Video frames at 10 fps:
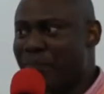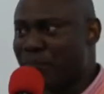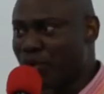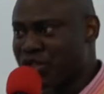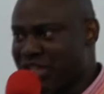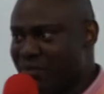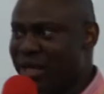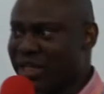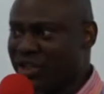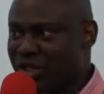est
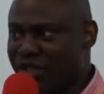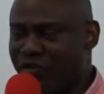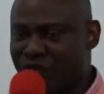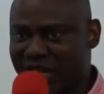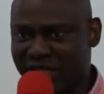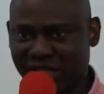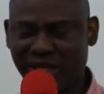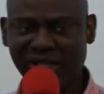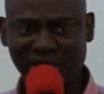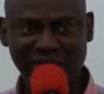possible que Jésus fasse
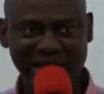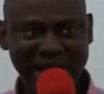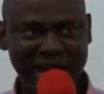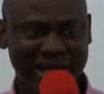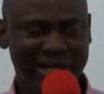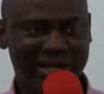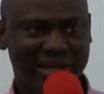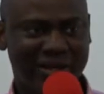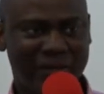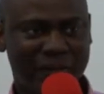ces miracles,
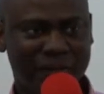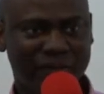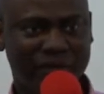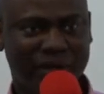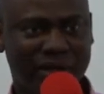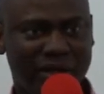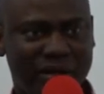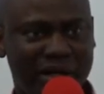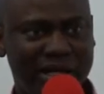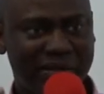
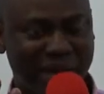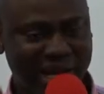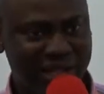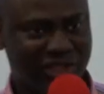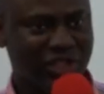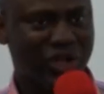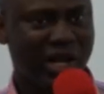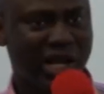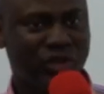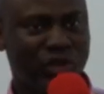libérer ces
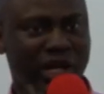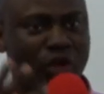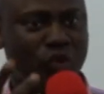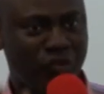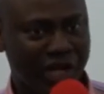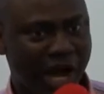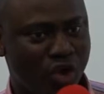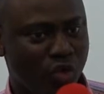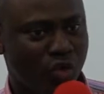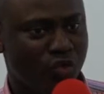gens-là, recouvrir
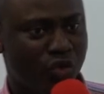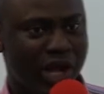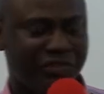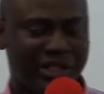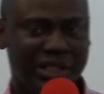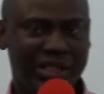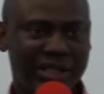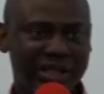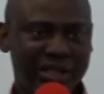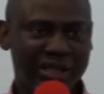encore de nouveau la vie
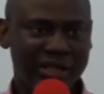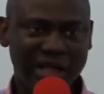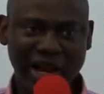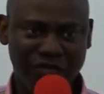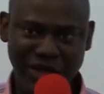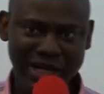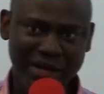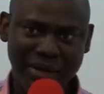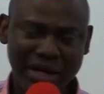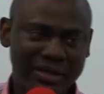de
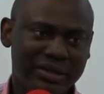l'aveuglement.